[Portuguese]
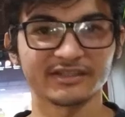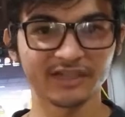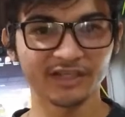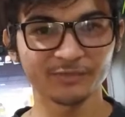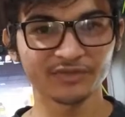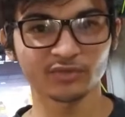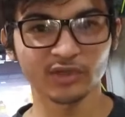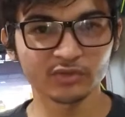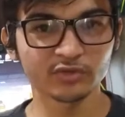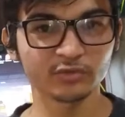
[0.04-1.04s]
E aí
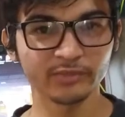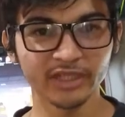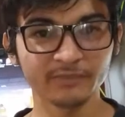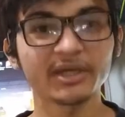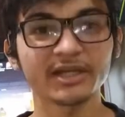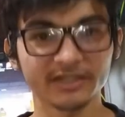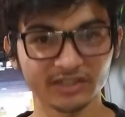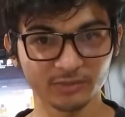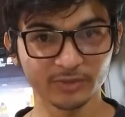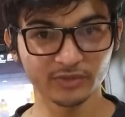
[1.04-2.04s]
pessoal, tudo bem? Para quem
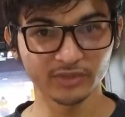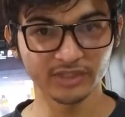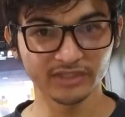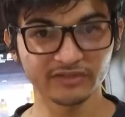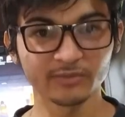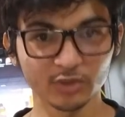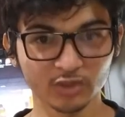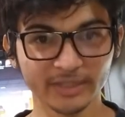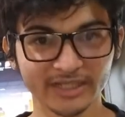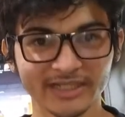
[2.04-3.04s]
não me conhece, meu
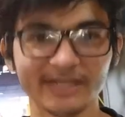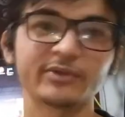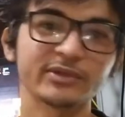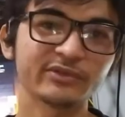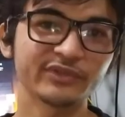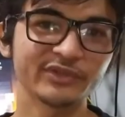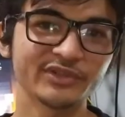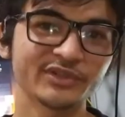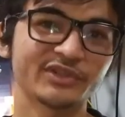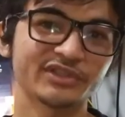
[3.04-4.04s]
nome é Cairo e no vídeo
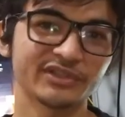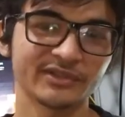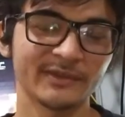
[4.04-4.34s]
de hoje